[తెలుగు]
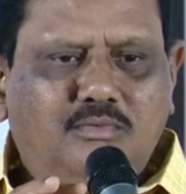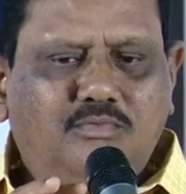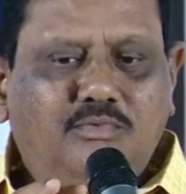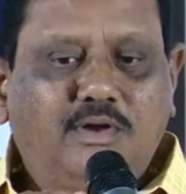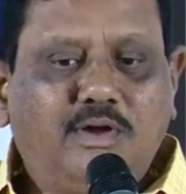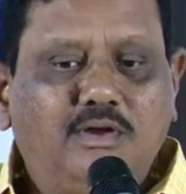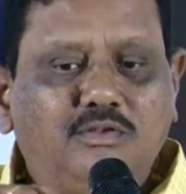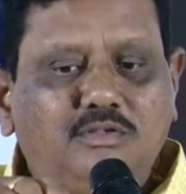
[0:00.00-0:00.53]

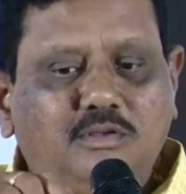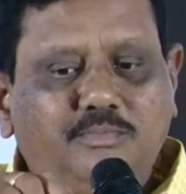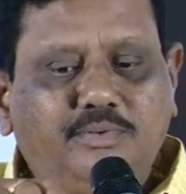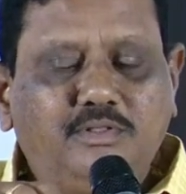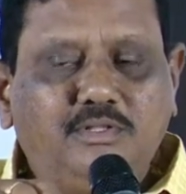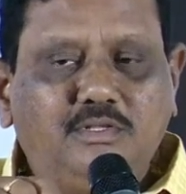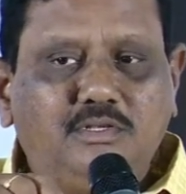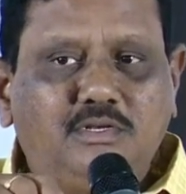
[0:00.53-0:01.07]
వాళ్ళు
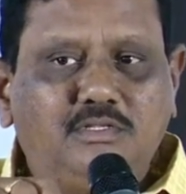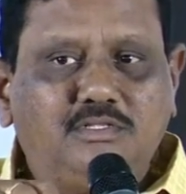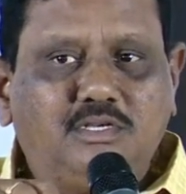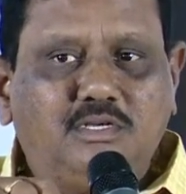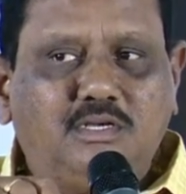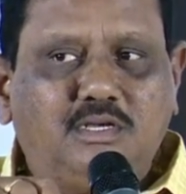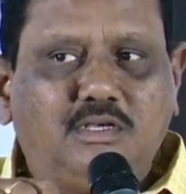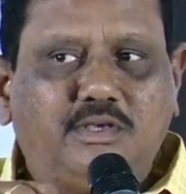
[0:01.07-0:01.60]
చెప్పింది
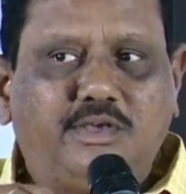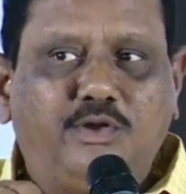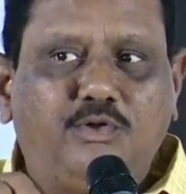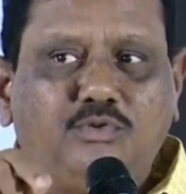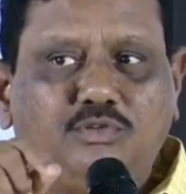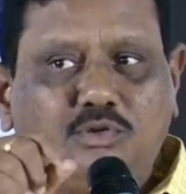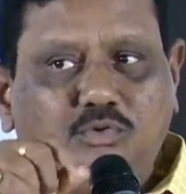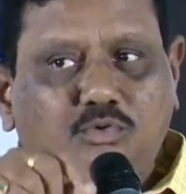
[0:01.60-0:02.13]
నిజంగా
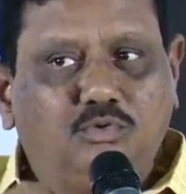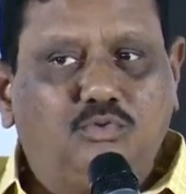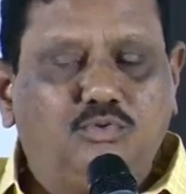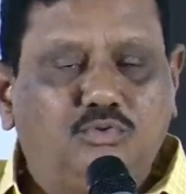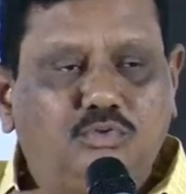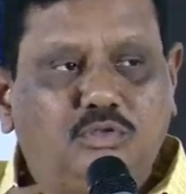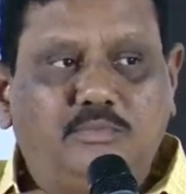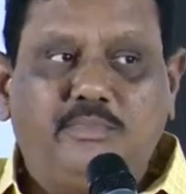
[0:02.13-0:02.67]
కీడు
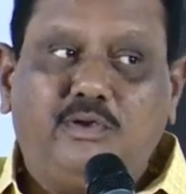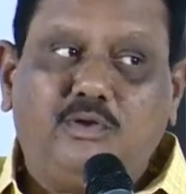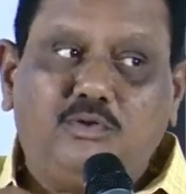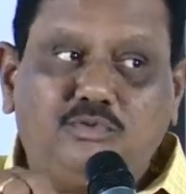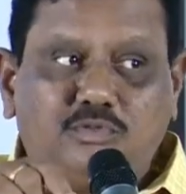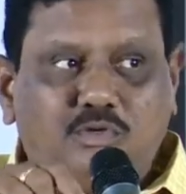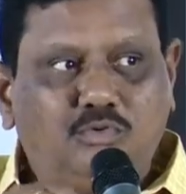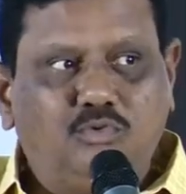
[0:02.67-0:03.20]
జరుగుతుంది
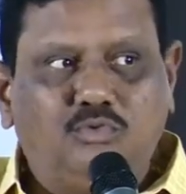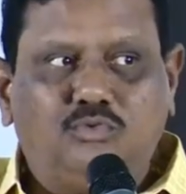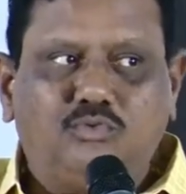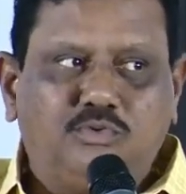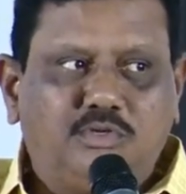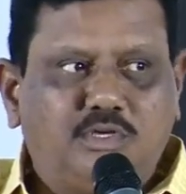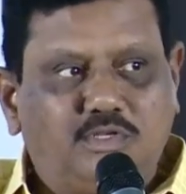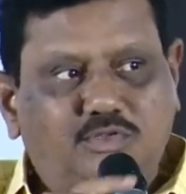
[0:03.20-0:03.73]
మేలు
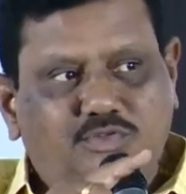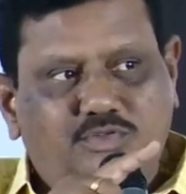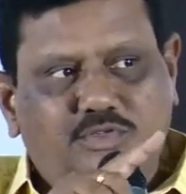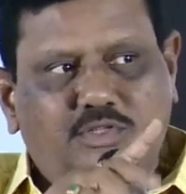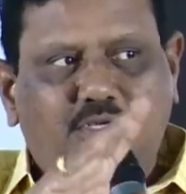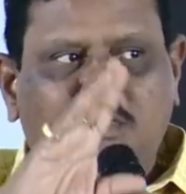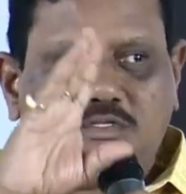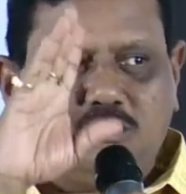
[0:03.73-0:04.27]
జరుగుతుంది
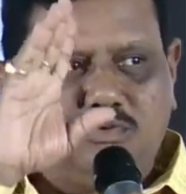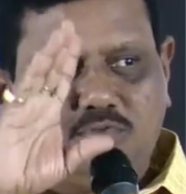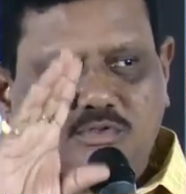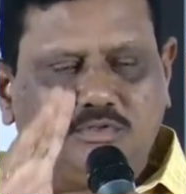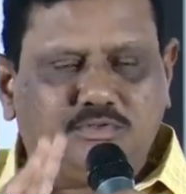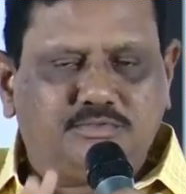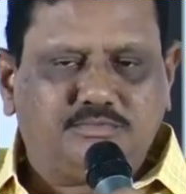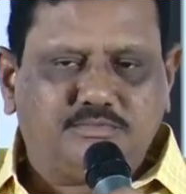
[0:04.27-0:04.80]
ఖచ్చితంగా
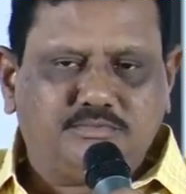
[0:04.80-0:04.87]
జరుగుతుంది